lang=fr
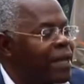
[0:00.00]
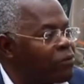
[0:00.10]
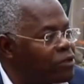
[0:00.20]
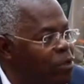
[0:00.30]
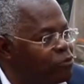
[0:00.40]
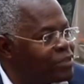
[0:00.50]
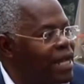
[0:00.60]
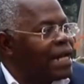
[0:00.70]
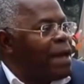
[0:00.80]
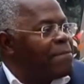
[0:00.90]
Quelque temps plus
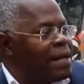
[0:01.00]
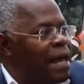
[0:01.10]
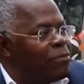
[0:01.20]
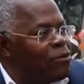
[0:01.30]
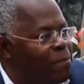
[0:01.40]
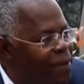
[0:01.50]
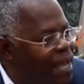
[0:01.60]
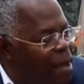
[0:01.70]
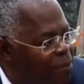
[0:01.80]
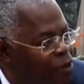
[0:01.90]
tard, le
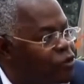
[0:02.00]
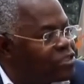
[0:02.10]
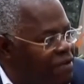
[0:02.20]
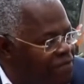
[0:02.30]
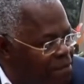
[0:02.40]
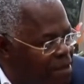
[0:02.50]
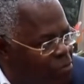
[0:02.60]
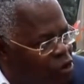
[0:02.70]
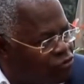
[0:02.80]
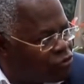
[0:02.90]
père apprend que sa femme est
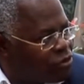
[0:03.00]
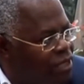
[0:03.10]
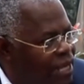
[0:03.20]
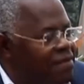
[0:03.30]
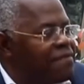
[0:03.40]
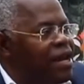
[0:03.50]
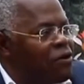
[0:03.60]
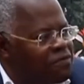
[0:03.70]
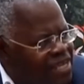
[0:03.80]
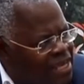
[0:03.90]
morte. Elle,
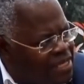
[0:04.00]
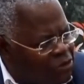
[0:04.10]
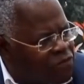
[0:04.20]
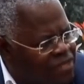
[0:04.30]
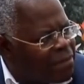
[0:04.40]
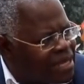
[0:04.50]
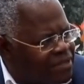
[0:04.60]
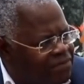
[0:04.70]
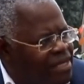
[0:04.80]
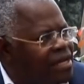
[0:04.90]
revient, il revient à
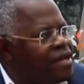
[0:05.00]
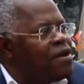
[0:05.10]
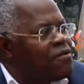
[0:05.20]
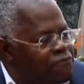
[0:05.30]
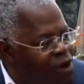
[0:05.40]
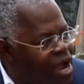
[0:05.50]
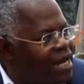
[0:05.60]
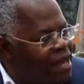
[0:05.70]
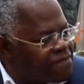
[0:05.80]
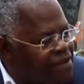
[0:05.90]
Brazzaville
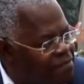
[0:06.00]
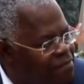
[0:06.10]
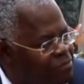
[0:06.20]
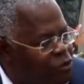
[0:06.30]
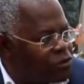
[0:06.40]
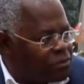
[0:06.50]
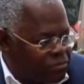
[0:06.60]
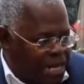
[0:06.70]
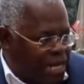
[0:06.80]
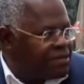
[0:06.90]
voir la femme. Donc,
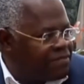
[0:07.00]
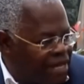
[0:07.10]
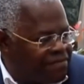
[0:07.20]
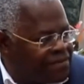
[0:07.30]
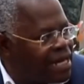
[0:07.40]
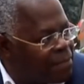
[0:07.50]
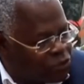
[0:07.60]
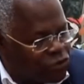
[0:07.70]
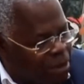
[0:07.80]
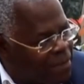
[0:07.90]
il vient à la
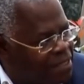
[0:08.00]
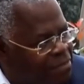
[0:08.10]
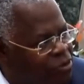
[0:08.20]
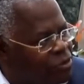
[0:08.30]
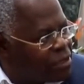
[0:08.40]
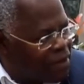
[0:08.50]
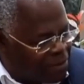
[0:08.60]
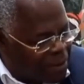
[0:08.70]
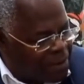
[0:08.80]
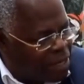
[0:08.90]
maison de Mama Yemo,
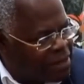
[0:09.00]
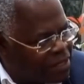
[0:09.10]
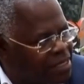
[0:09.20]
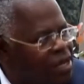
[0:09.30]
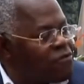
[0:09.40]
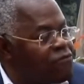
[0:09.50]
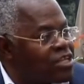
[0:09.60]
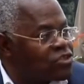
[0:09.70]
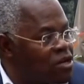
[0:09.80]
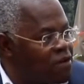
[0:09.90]
avec Mama Olabéric,
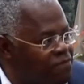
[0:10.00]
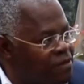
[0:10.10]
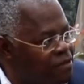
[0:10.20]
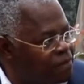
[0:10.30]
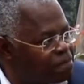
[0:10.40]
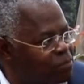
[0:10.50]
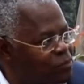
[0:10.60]
voir son enfant